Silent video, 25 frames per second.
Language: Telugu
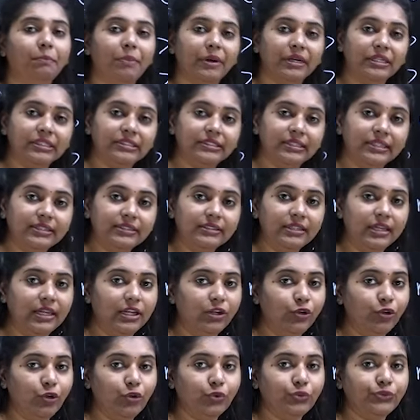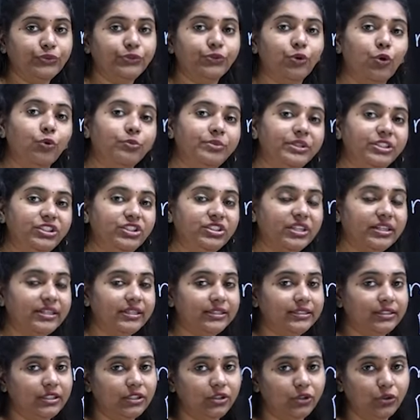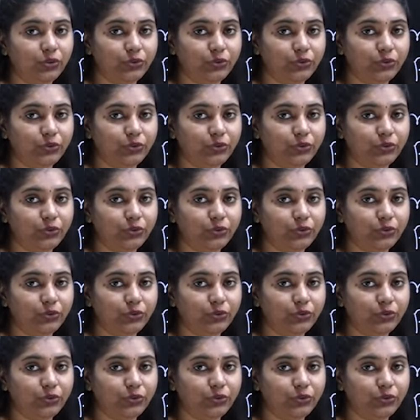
పర్సన్ ఇన్ న్యూస్ ఒబిచరీస్ ఇన్